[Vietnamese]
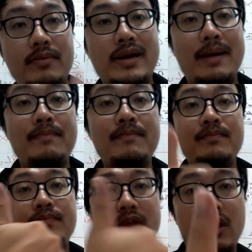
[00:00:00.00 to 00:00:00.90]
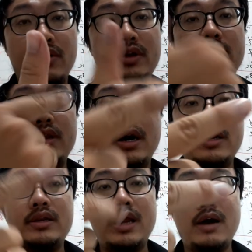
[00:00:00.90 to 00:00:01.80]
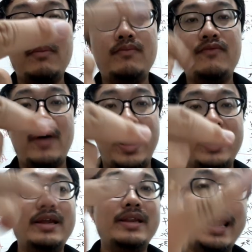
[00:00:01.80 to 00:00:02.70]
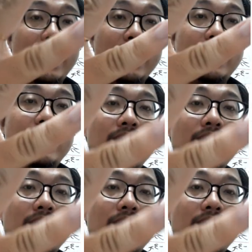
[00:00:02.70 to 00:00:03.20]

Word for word: đúng không năm chọi nên ông phải né